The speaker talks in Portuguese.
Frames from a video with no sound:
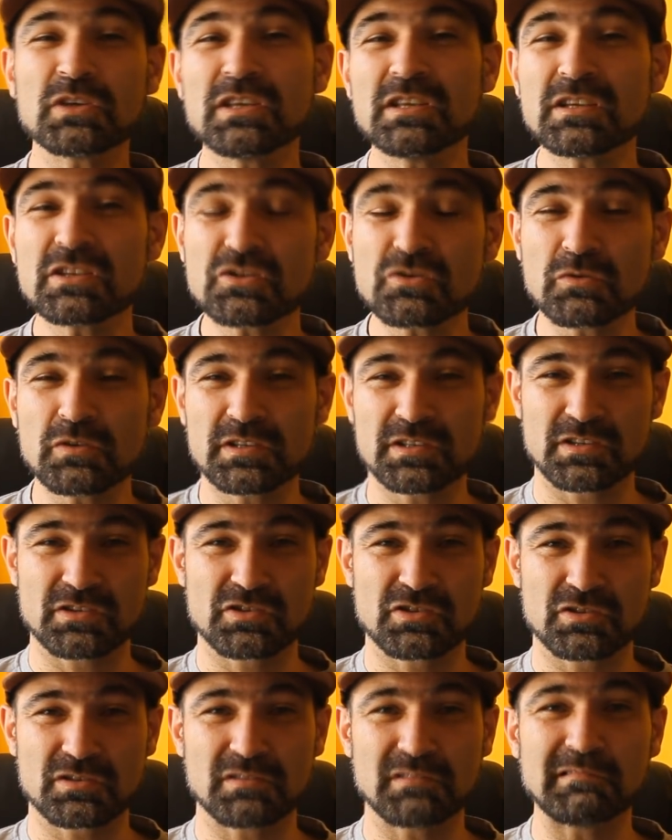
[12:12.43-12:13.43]
que as
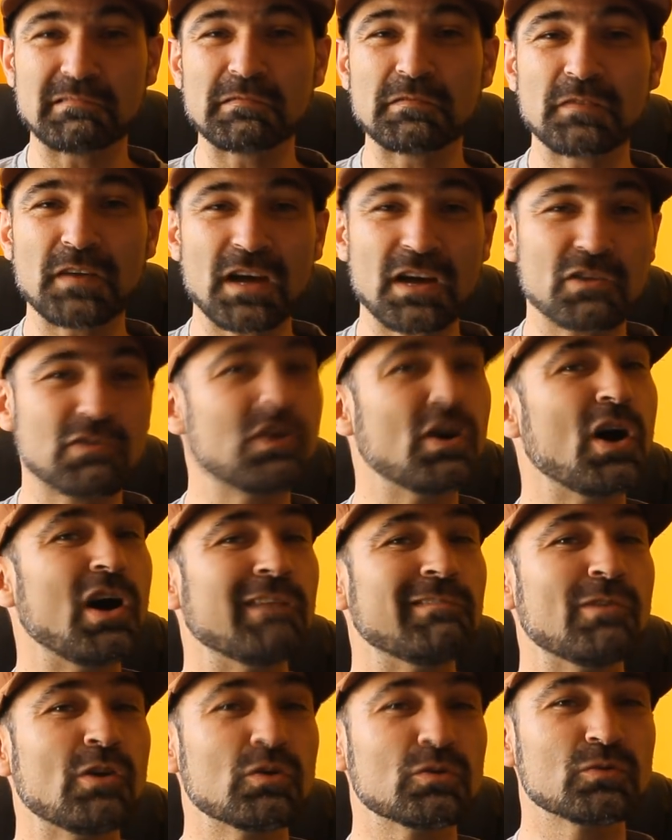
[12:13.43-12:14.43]
coisas levaram
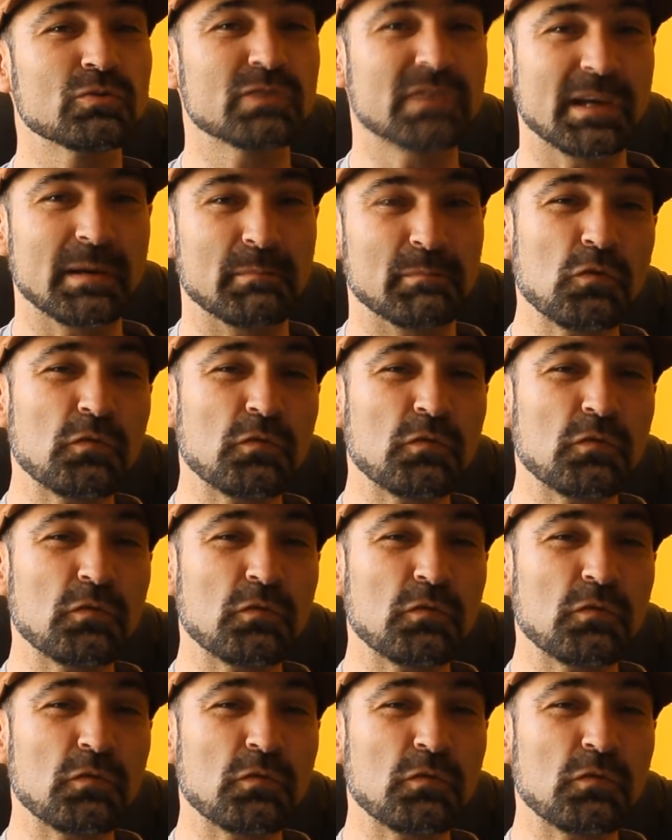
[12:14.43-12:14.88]
ao longo do tempo.